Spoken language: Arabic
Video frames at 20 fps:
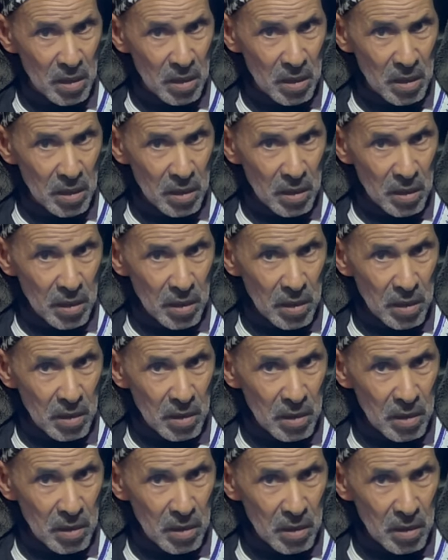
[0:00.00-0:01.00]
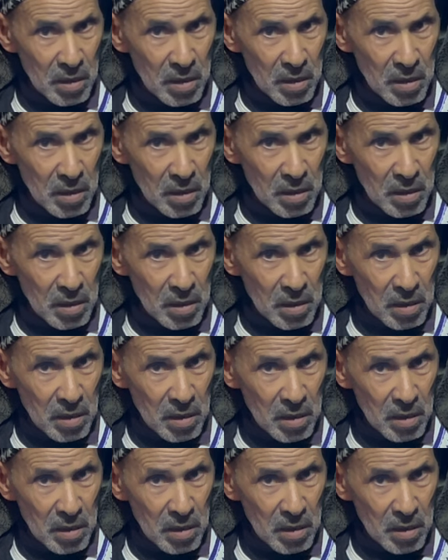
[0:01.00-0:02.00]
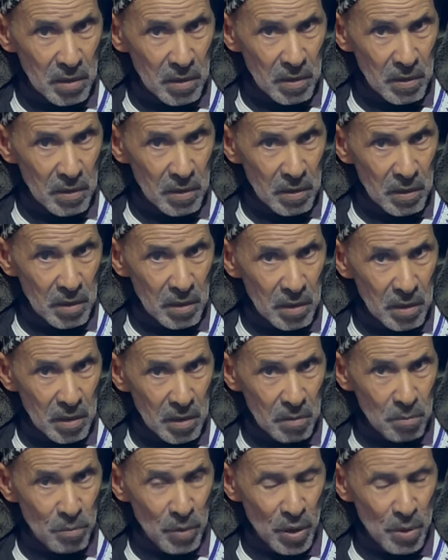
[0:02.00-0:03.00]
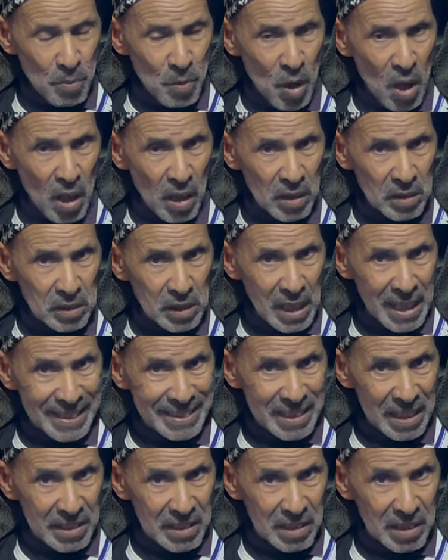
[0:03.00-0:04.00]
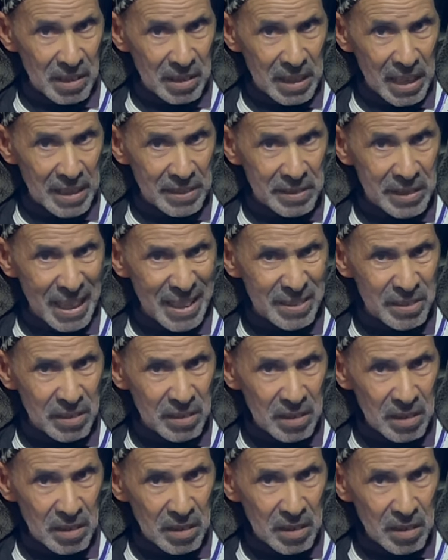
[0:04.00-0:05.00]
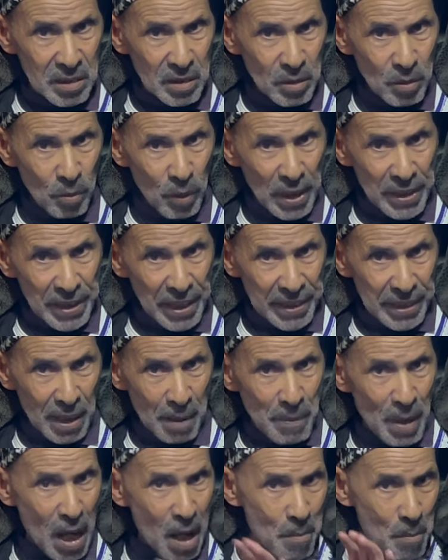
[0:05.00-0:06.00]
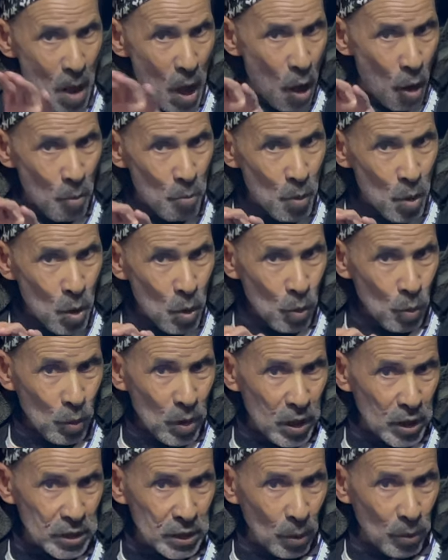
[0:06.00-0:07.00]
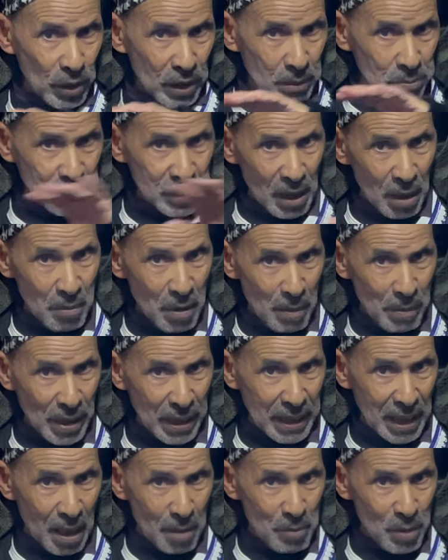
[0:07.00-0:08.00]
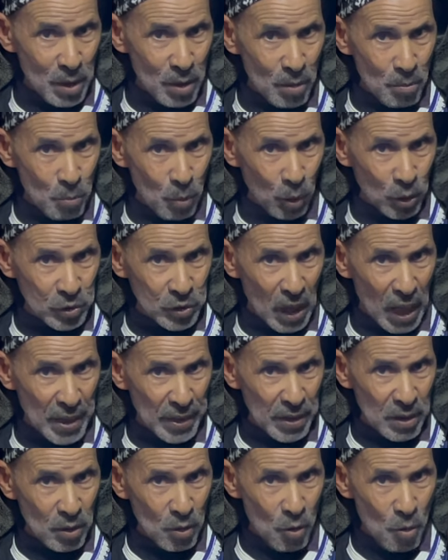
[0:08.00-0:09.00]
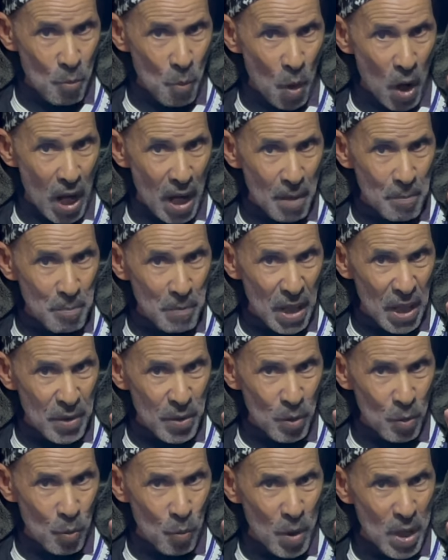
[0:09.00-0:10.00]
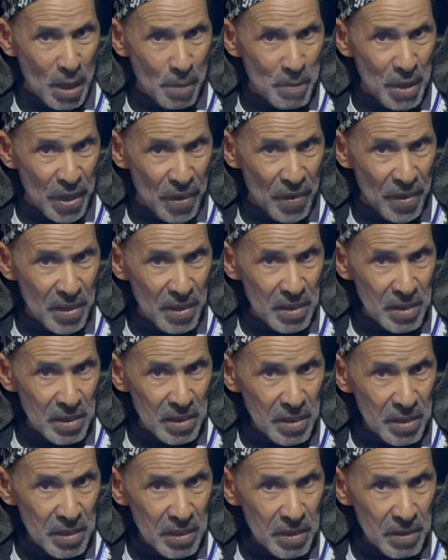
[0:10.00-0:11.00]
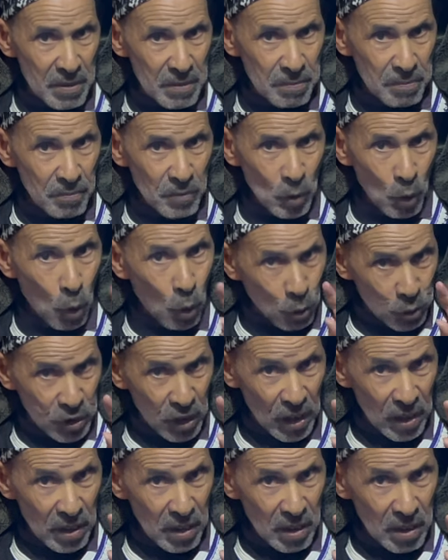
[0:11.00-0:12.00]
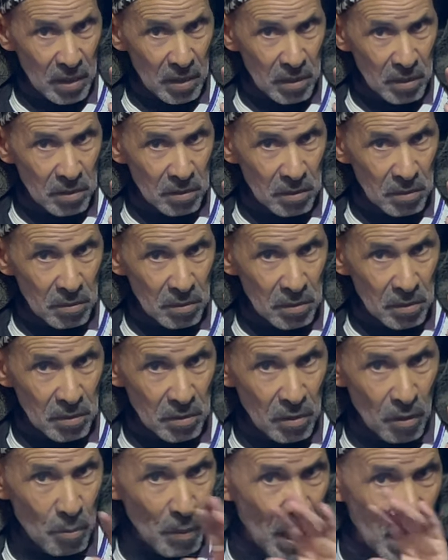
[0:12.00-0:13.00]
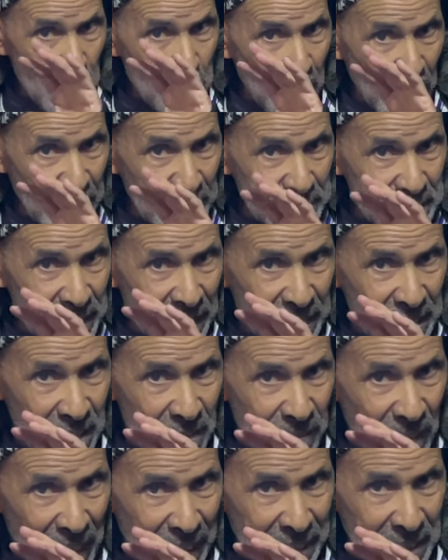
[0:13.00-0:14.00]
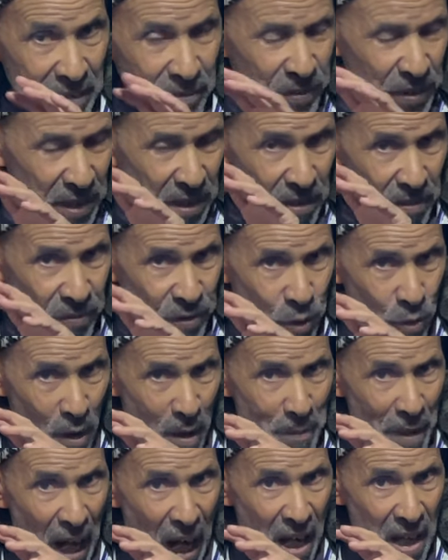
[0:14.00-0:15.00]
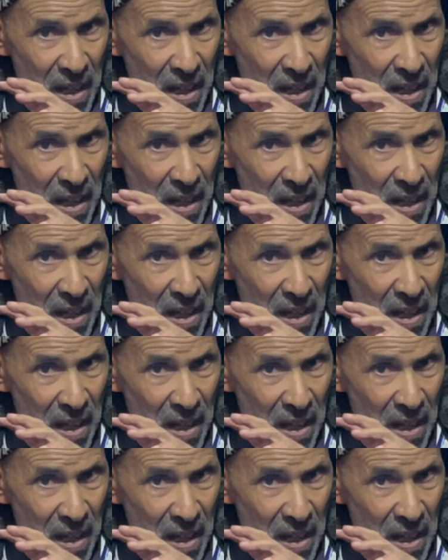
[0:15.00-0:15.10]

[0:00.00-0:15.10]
ثم شحال الخوت في المجموعه كامله المجموعه ثلاثه دلانسات وانا الرابعه معاهم واللي داو داك بابا كامل المختار ومحمد واحمد شكون هادو خوتي هما اللي باقيين ساكنين في في, في جوامع